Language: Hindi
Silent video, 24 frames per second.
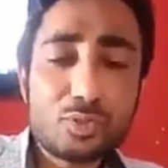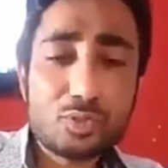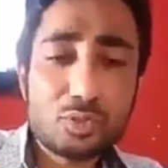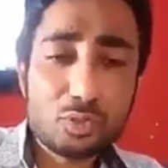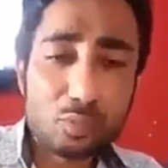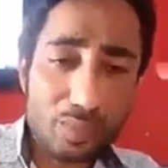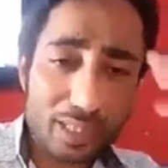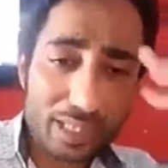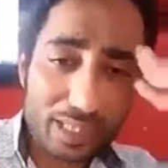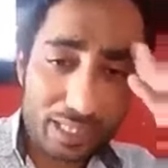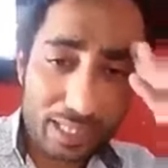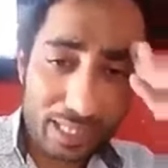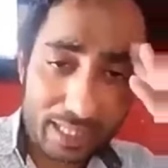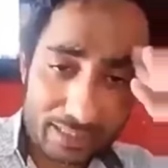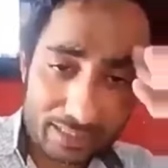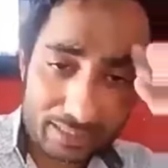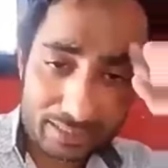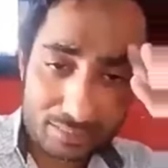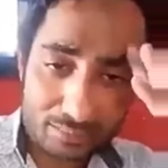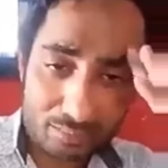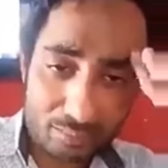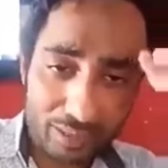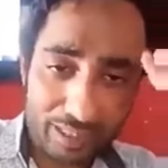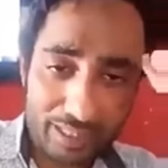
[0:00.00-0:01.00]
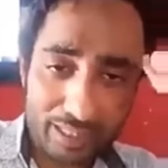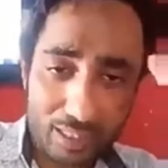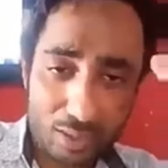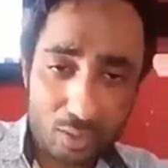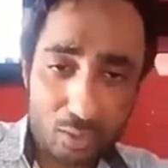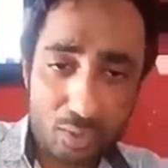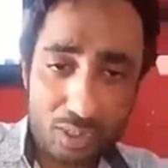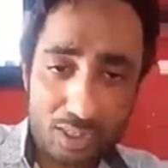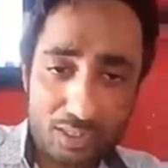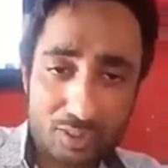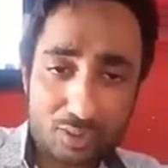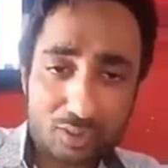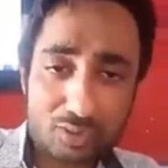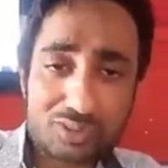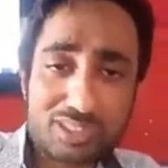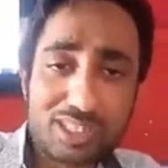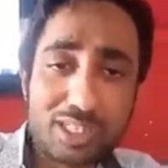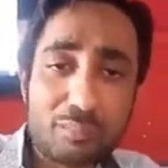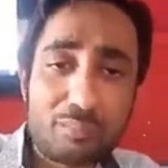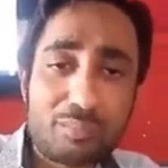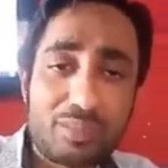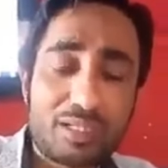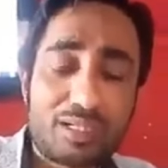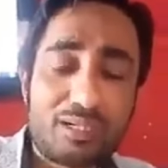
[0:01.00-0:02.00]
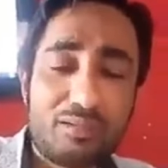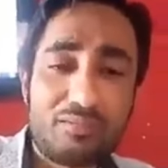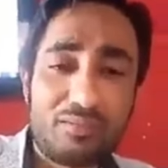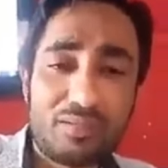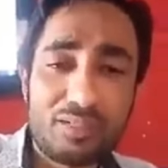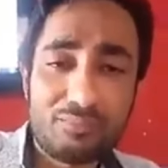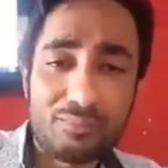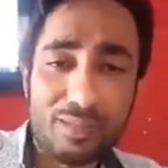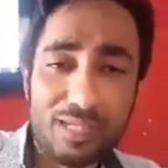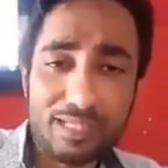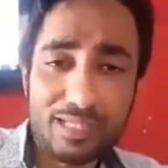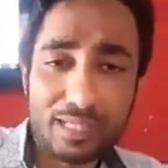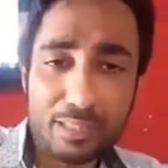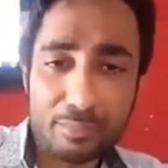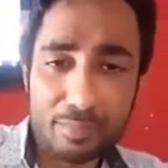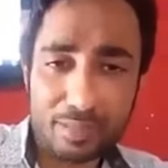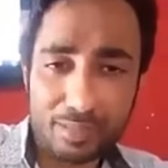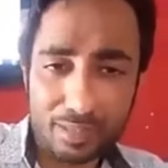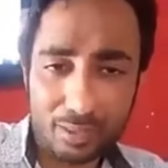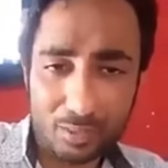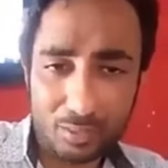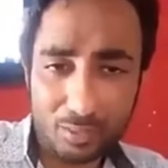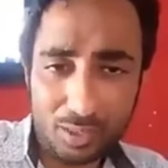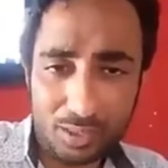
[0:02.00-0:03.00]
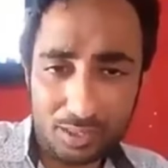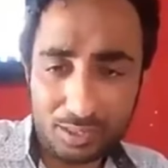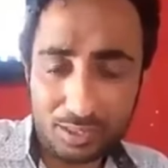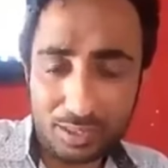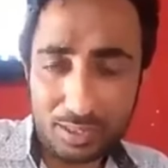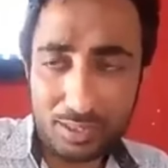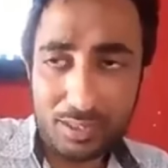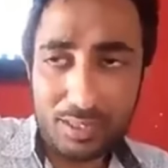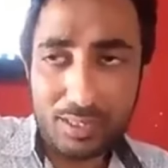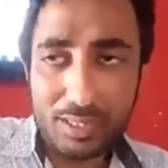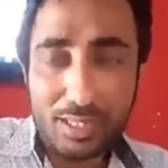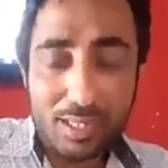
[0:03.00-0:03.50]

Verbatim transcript: जुबैर खान पैदा हुआ था तो सर पे कफन बांध के पैदा हुआ था